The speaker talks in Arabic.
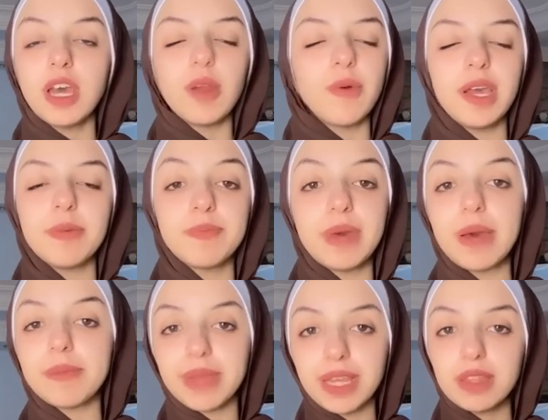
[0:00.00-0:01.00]
الواحد
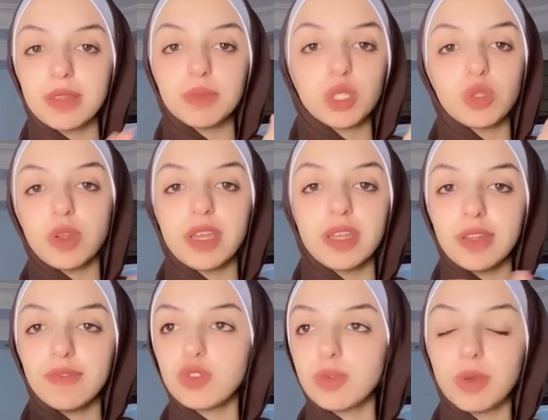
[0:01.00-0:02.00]
بقى بجد مش طايق
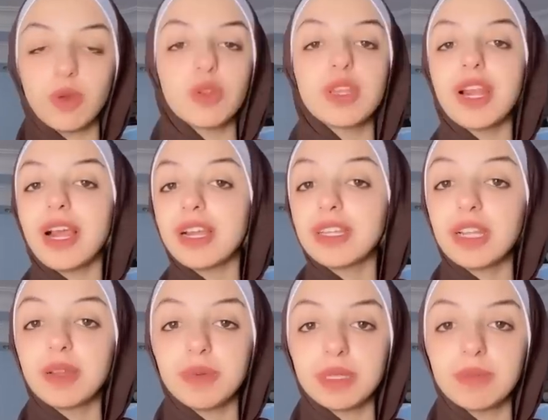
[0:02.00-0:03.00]
نفسه من كتر الحاجات
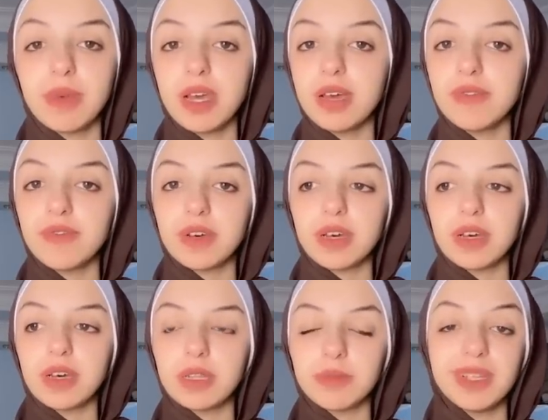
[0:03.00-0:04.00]
اللي بيسمعها
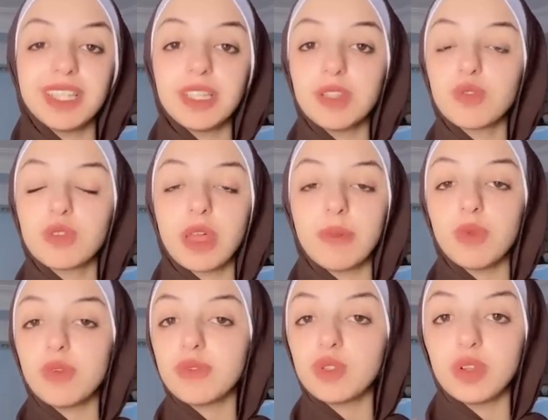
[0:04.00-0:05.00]
فاتمنى ان انتوا تكملوا
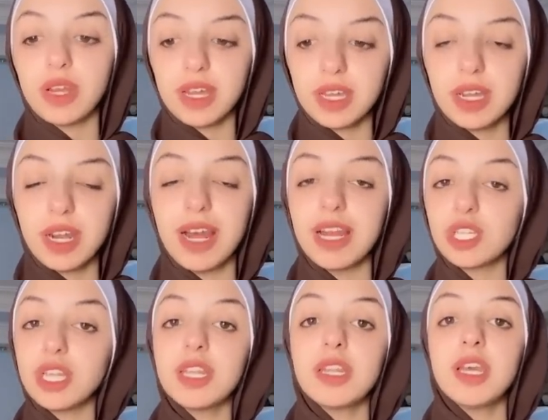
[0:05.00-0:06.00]
الفيديو لاخر
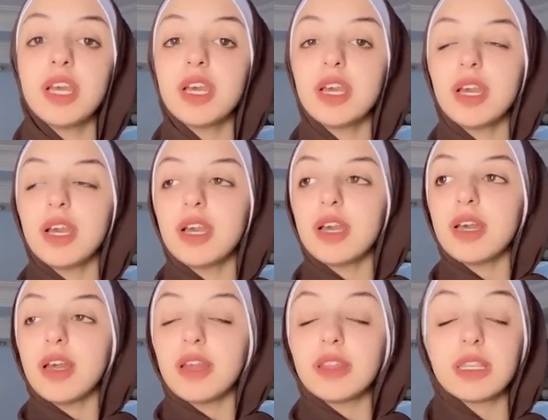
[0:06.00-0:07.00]
علشان
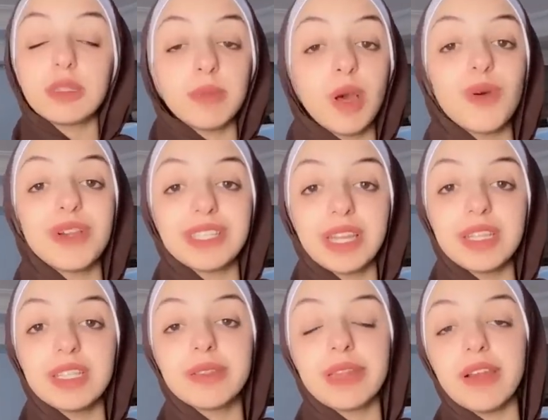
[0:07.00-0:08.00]
تسمعوا
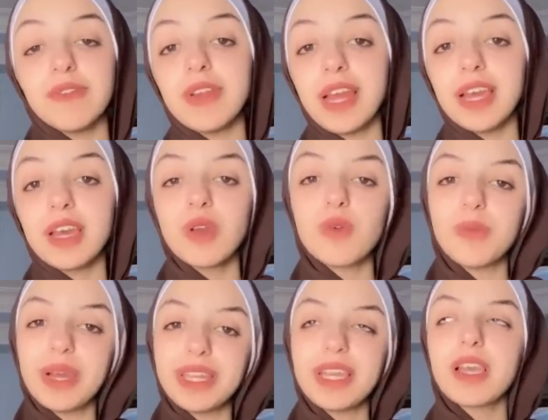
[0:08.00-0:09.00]
رسالتي تتقال في الاخر
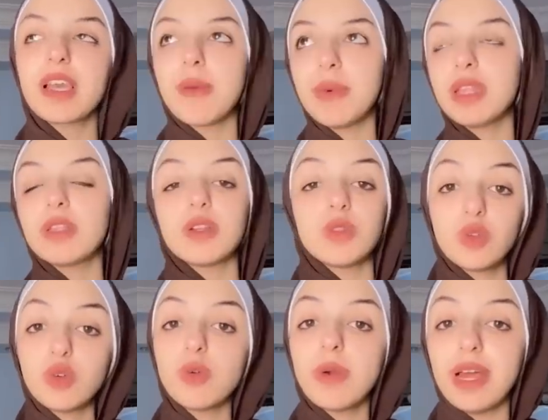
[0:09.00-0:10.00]
ومحتاجه كمان
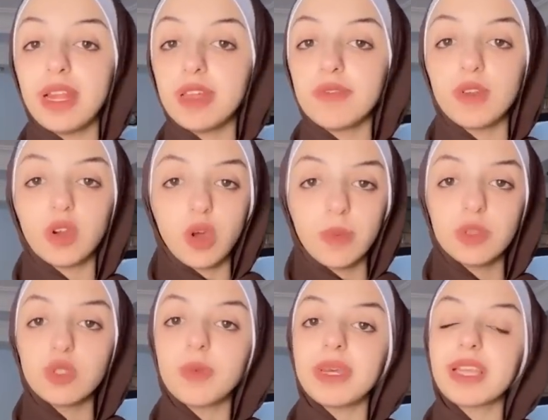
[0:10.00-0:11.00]
ردكم عليا في
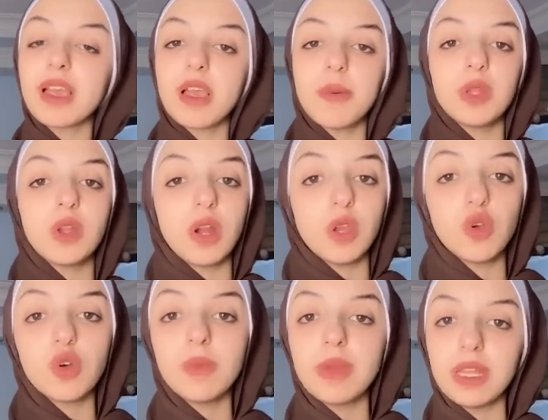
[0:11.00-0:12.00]
الكومنتس ومحتاجه كمان
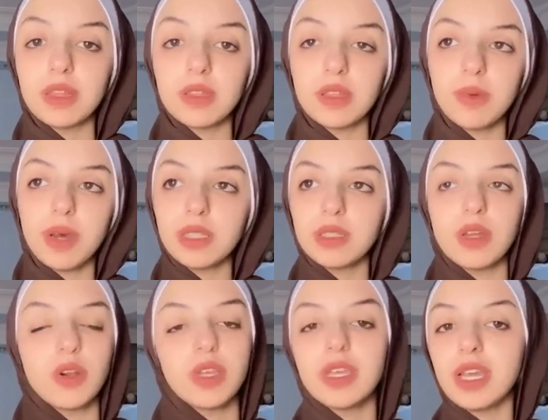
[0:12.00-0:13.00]
رايكم لان طبعا
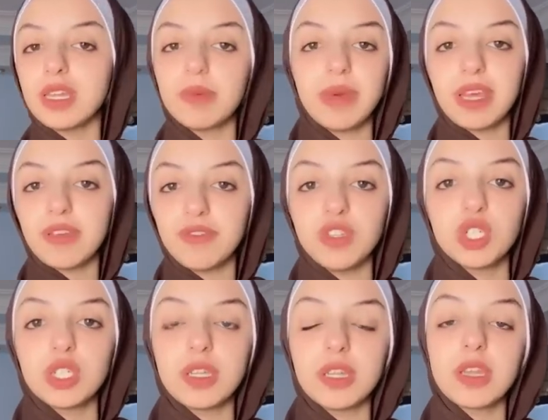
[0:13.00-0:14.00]
رايي انا ما
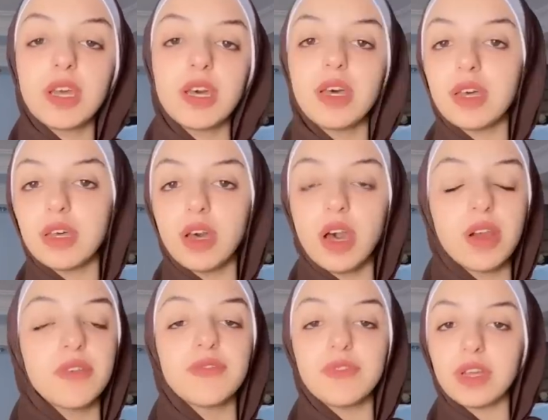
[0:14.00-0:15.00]
يكفيش ان انا آه،
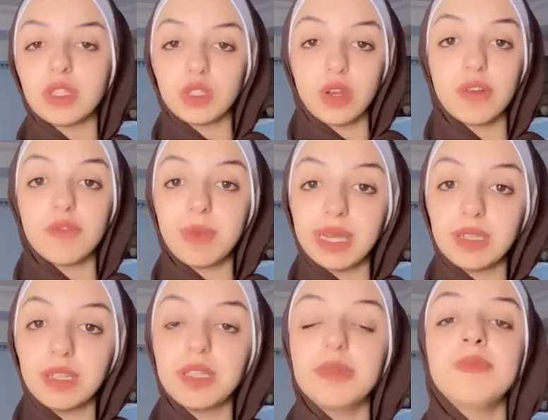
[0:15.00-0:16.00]
اعرف اتصرف بعد
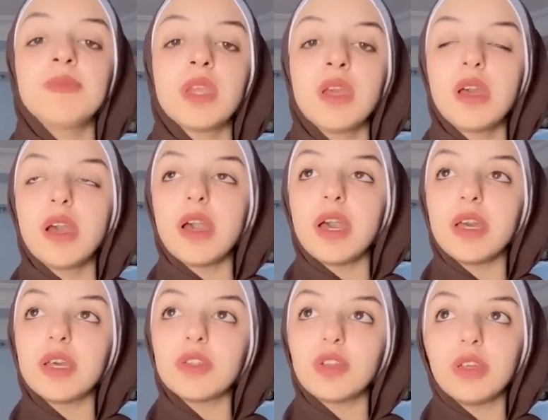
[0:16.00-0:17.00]
كده
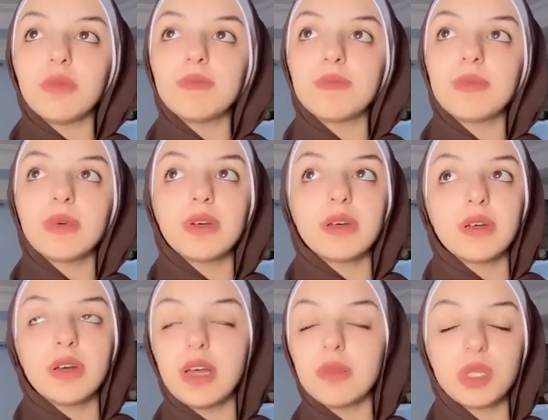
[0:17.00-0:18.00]
آه طيب
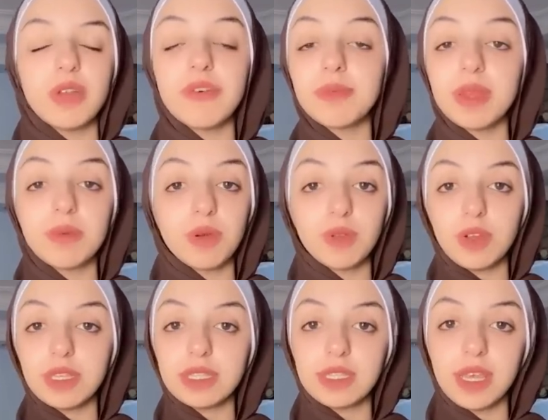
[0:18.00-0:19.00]
انا مش عارفه ابدا الموضوع
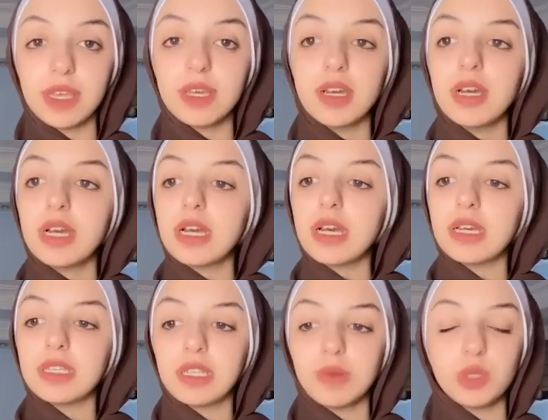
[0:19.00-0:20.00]
ازاي
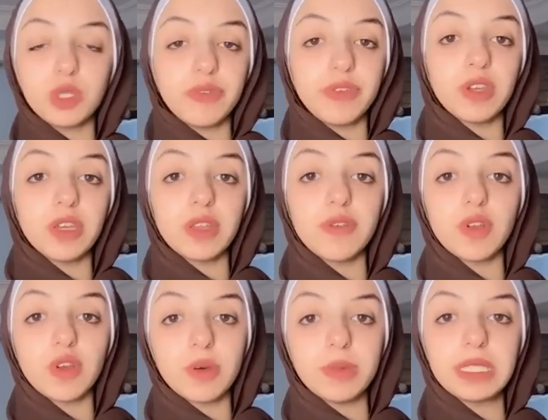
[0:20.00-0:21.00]
آه زي ما انتم شايفين كده في
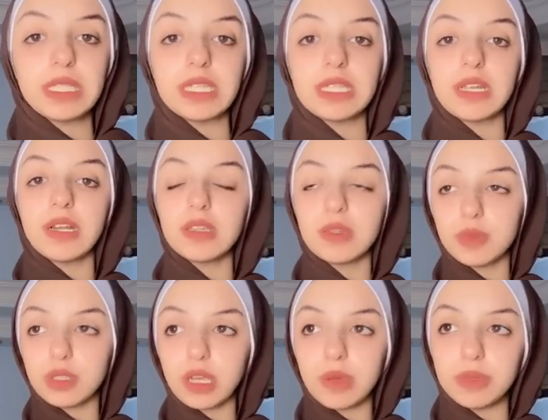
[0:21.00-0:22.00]
الكومنت اتسرقت من
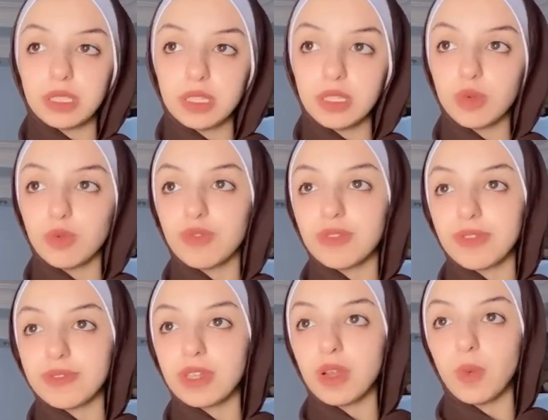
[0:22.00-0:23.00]
صاحبتي وفي
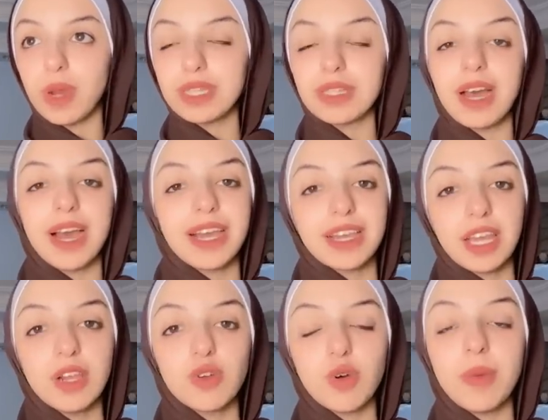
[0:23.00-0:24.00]
نفس الوقت هحكي
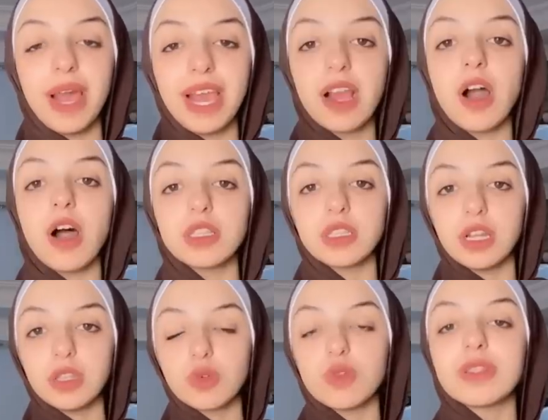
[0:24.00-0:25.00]
لكم حاجه
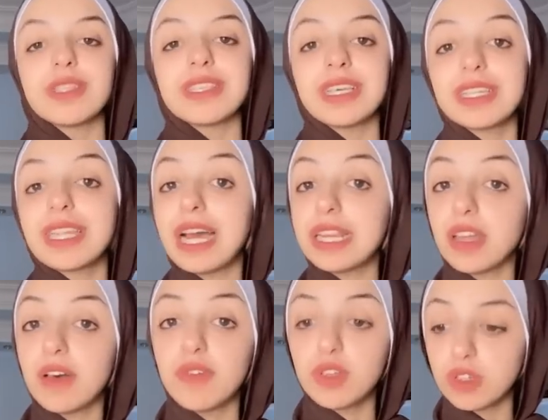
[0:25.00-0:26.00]
حصلت كنت ساكته
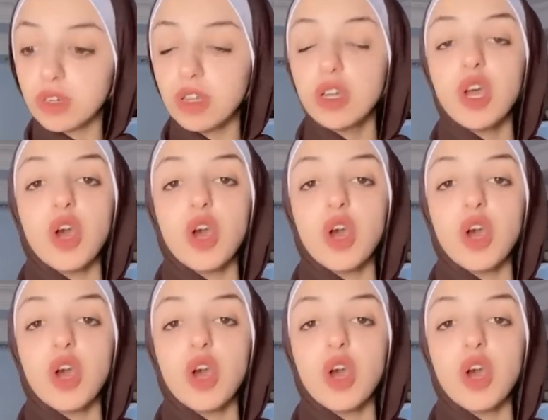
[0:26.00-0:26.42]
عنها فتره